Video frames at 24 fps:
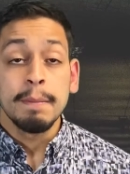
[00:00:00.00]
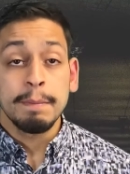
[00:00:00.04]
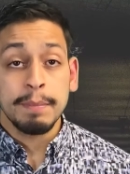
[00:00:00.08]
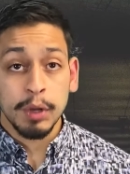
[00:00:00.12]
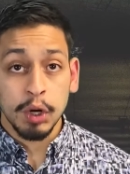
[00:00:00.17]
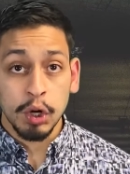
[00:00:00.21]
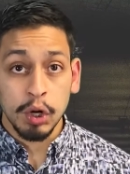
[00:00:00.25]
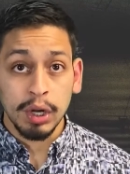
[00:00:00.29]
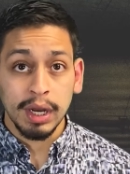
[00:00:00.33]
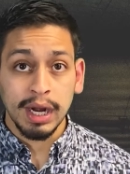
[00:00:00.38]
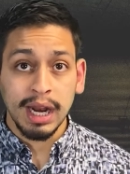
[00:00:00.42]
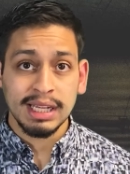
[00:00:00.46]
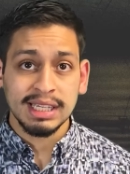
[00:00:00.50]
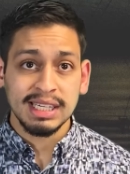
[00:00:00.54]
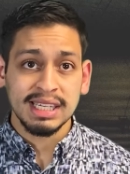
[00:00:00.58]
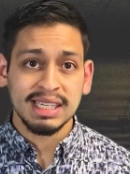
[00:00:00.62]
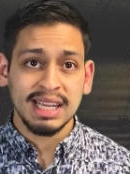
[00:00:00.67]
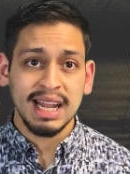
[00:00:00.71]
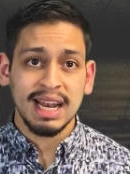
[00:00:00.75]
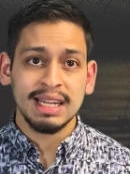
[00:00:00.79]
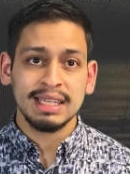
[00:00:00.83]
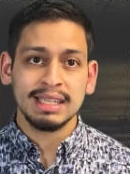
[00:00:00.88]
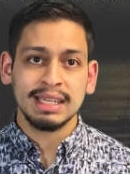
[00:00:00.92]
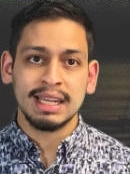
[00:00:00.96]
Pero
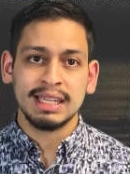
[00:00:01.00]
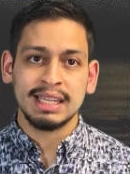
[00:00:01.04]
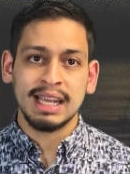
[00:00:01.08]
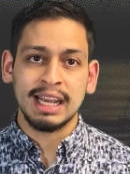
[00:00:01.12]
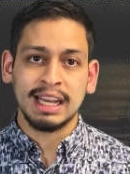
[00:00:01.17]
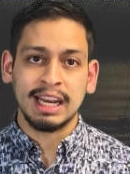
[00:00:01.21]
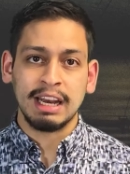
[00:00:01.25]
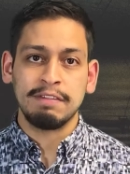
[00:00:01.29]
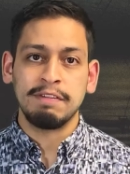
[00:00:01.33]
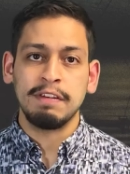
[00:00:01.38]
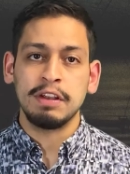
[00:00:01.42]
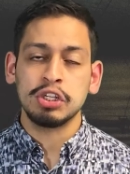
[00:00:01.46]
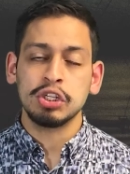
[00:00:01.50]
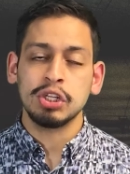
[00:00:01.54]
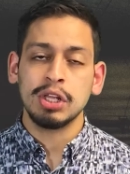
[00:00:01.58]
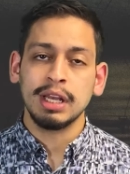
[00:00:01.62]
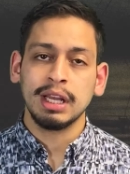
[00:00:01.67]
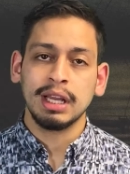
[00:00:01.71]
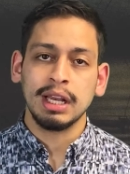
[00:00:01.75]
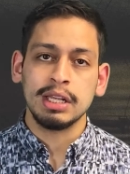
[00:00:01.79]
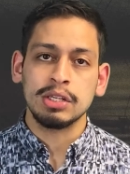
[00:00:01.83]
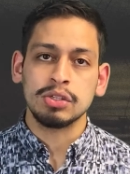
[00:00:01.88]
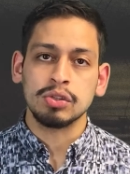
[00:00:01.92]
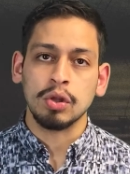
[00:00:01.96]
gracias al sacrificio
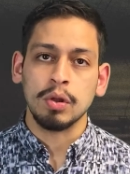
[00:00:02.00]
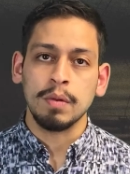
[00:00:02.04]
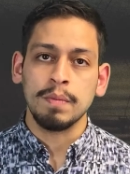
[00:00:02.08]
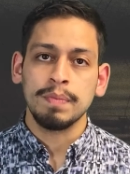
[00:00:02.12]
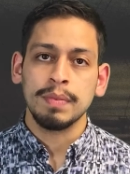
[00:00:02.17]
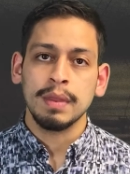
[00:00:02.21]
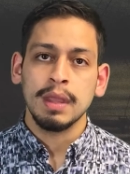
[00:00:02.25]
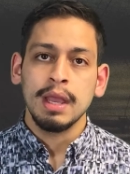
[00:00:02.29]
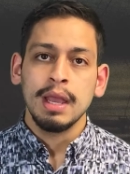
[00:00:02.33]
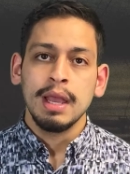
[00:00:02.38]
de Cristo,